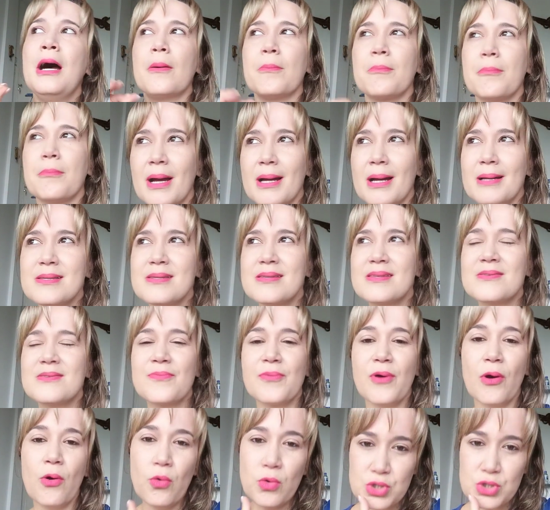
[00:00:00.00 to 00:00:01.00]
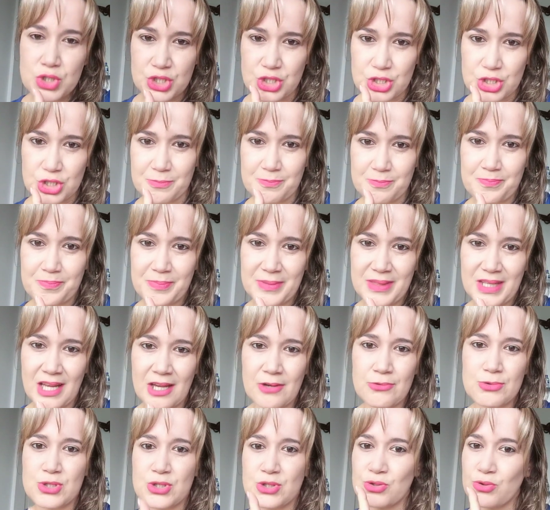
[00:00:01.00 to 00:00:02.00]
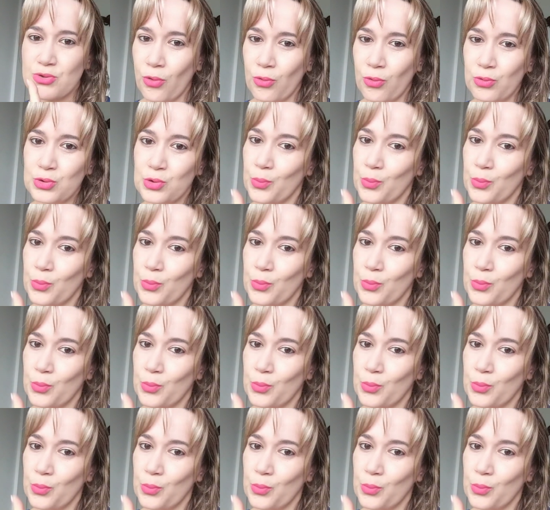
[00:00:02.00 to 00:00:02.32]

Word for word: Mas hoje eu estou